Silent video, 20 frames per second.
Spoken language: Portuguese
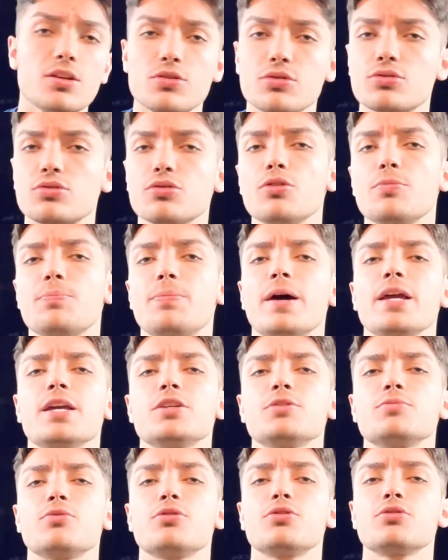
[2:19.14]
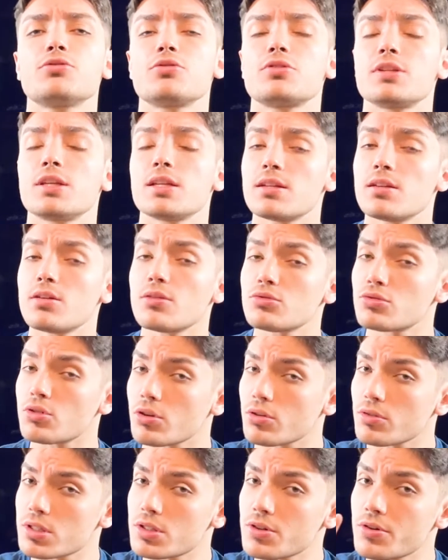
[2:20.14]
E no sul do país, Monstros ele não só
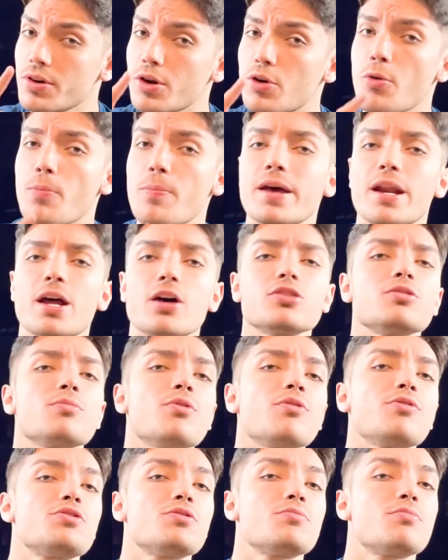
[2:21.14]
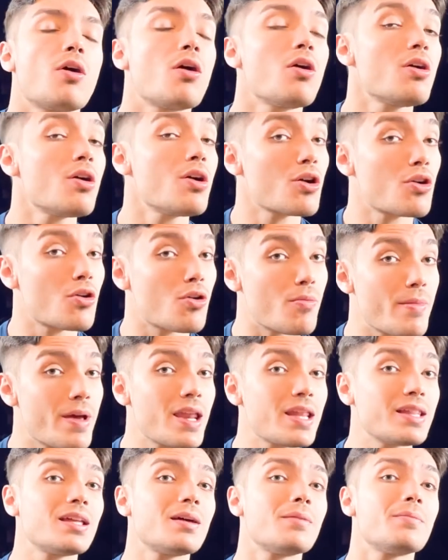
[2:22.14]
conseguiu recuperar o seu bom futebol, como
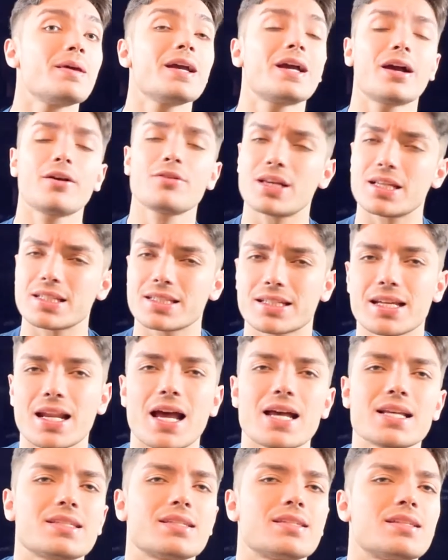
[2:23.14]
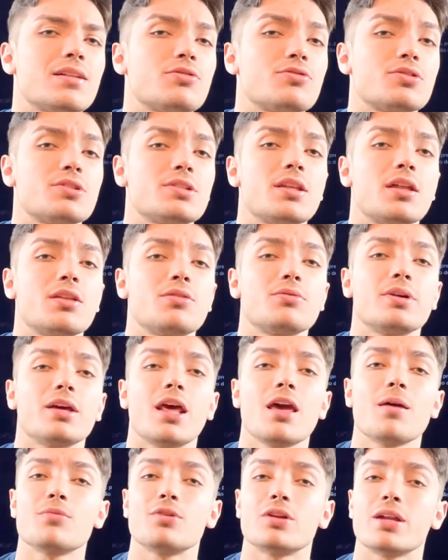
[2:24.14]
ele também caiu nas graças da torcida do
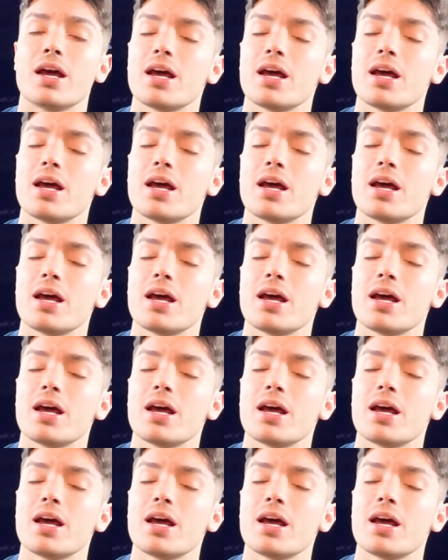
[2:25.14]
Grêmio,